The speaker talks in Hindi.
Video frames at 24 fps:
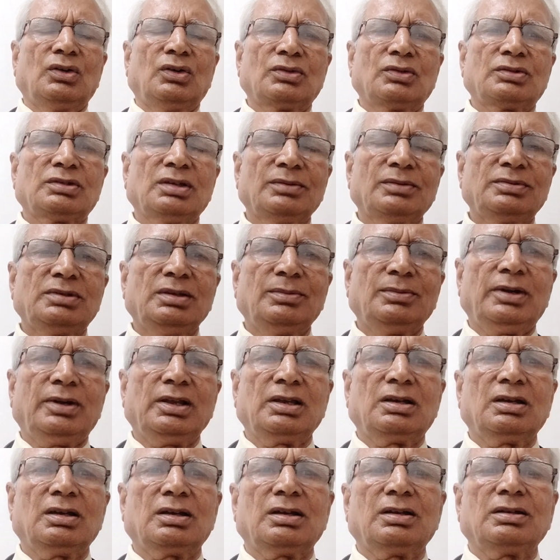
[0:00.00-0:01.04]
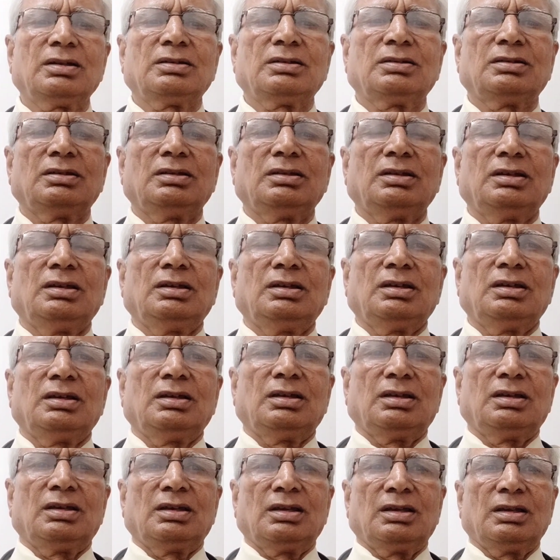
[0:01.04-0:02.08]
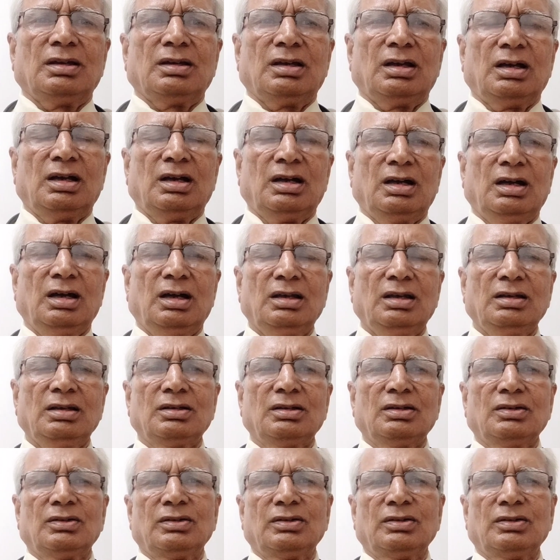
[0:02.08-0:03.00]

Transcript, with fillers: और सबसे बड़े कारण आहार